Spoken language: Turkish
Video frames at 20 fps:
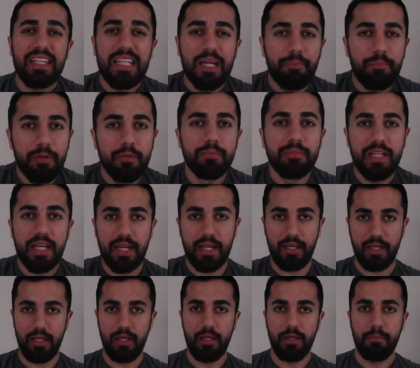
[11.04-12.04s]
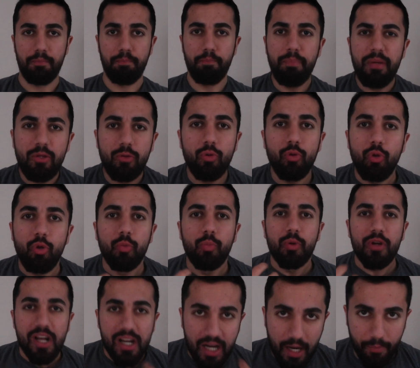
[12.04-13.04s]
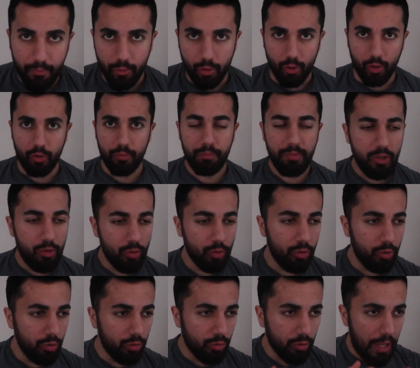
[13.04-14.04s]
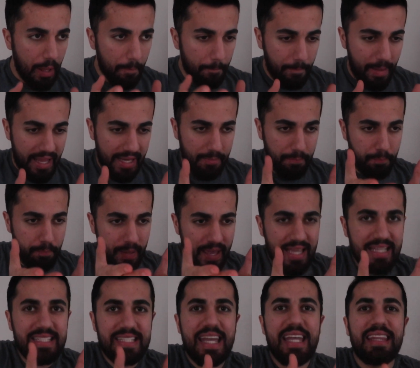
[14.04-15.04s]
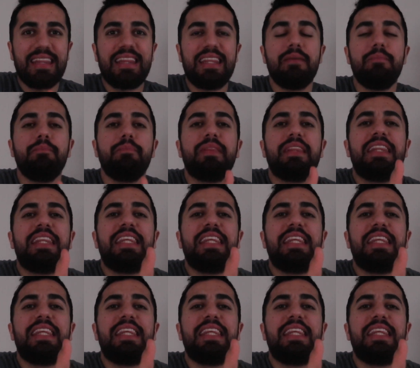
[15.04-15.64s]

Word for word: yapım gereği bir türlü bırakamıyor. Bir türlü ulan ben pes ettim